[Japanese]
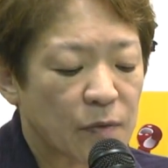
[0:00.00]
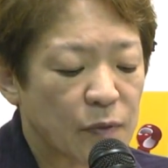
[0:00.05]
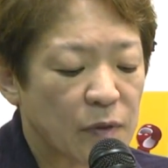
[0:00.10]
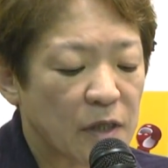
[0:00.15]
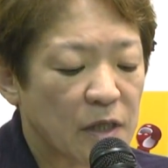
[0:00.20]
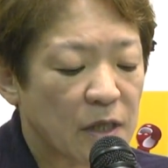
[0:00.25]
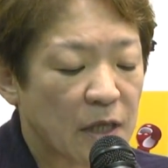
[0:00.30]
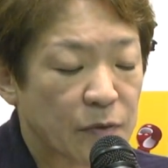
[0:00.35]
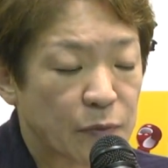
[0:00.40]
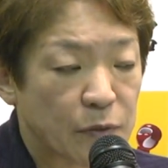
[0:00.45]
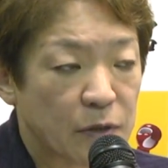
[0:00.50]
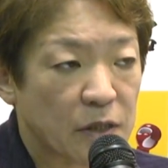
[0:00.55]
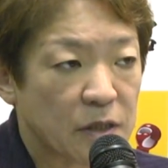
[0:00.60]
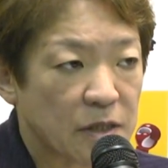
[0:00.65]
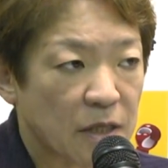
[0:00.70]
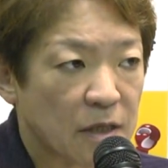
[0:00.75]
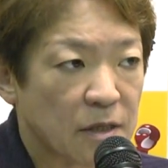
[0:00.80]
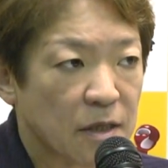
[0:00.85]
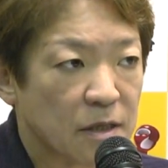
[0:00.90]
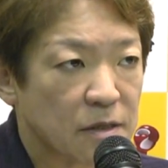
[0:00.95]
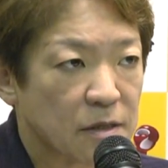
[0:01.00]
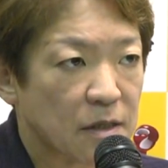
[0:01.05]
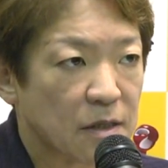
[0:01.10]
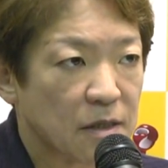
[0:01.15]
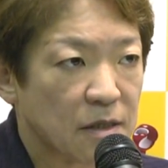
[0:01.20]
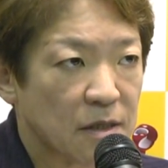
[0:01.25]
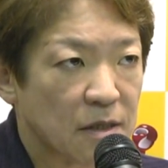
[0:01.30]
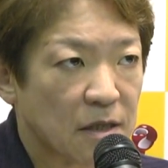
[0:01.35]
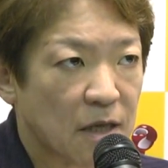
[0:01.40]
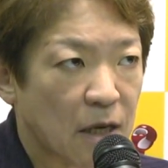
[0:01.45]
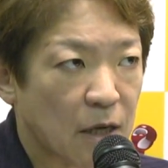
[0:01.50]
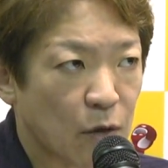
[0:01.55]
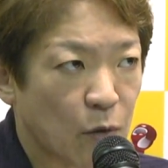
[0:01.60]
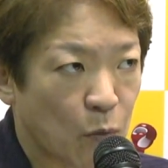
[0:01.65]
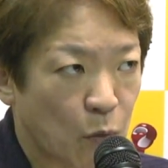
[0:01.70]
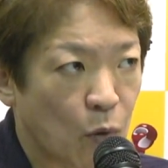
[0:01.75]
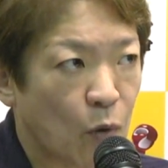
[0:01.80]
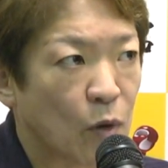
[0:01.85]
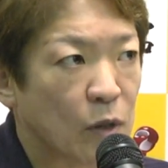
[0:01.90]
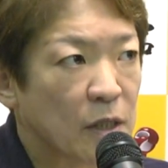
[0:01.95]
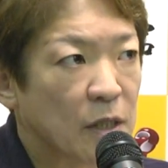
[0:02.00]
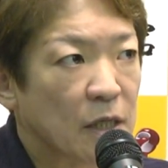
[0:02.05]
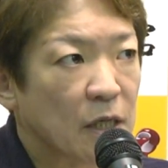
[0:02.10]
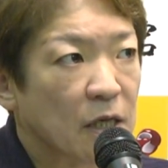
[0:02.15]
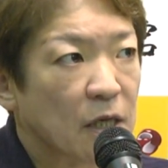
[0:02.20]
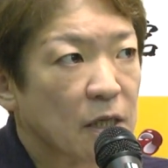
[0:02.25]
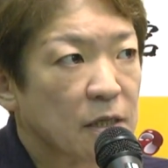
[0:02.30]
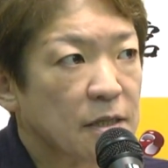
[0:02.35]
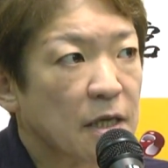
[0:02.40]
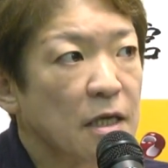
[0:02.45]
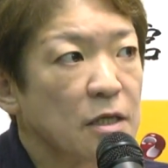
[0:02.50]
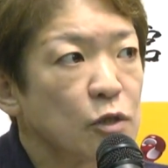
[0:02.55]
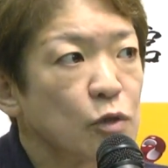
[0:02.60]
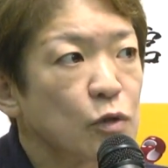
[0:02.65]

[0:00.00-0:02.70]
リーで復帰したんですけれども、前